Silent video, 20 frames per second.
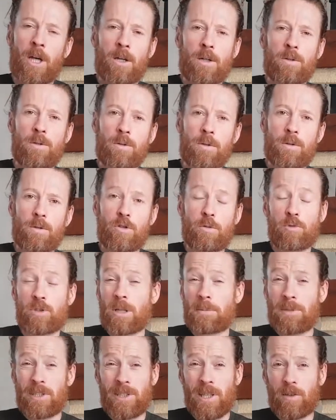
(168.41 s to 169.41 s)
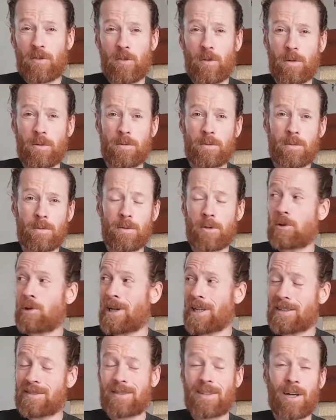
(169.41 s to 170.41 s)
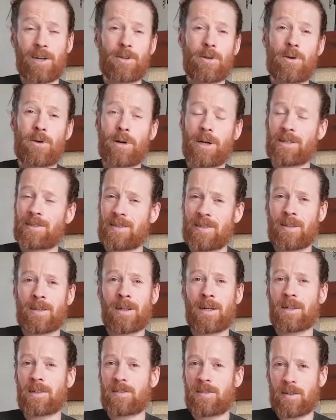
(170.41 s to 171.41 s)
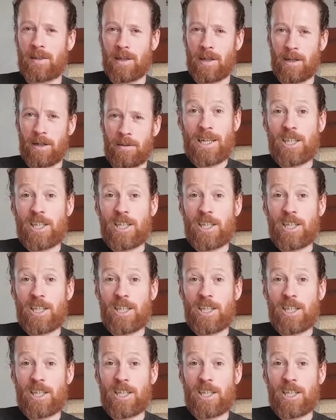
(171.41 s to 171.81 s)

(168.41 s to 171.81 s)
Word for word: de, de, mon habitation, l'extérieur, etc., etc.